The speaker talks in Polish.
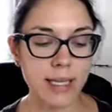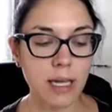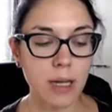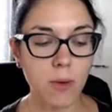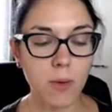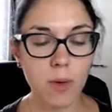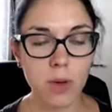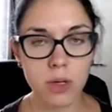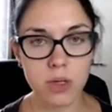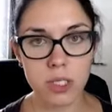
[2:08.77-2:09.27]

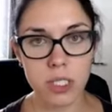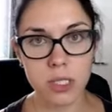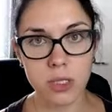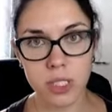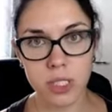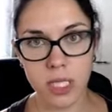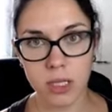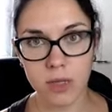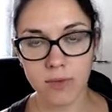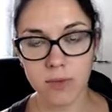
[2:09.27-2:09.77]
taką lążę
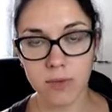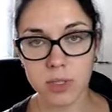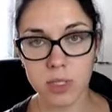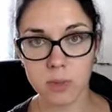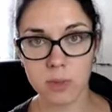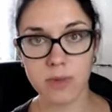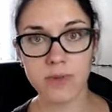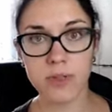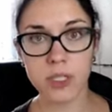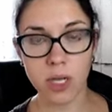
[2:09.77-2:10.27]
dosiadową
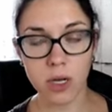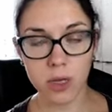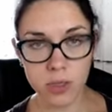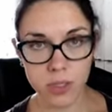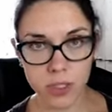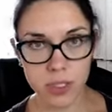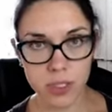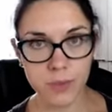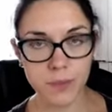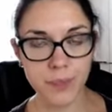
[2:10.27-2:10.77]
sobie
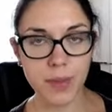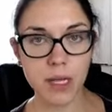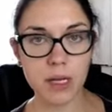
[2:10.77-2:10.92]
wsiąść,